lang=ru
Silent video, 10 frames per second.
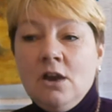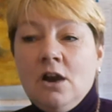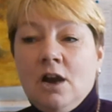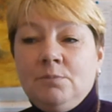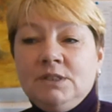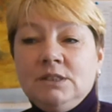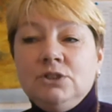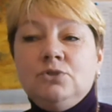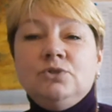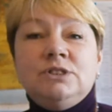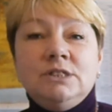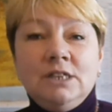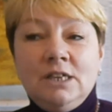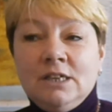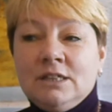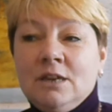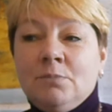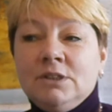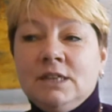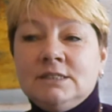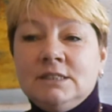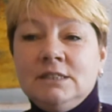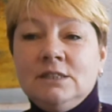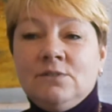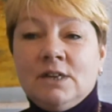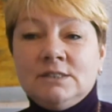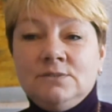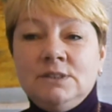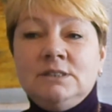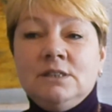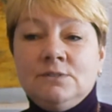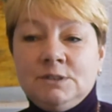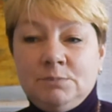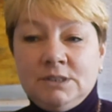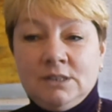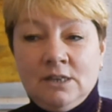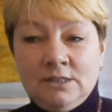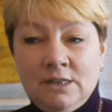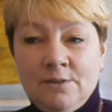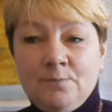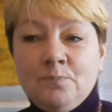объединить усилия для полноценного развития и воспитания –